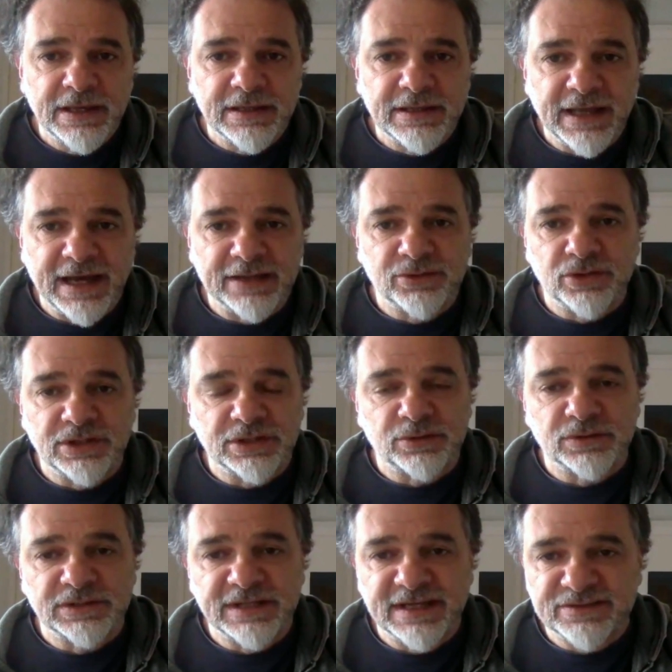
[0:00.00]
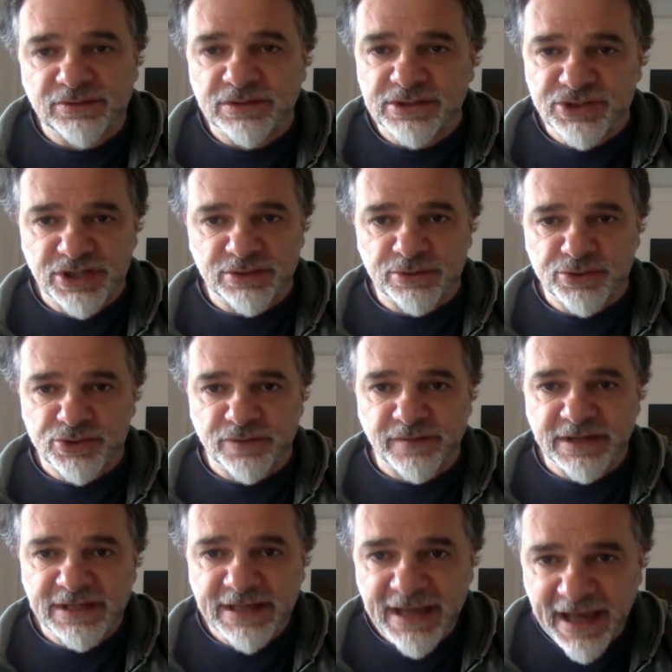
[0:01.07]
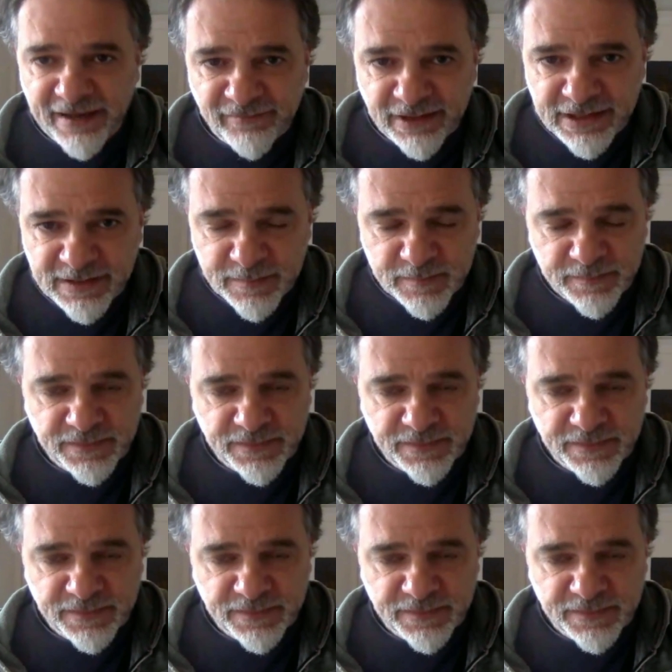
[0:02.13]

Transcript: nato nel contesto del Centro Giovani Chiavari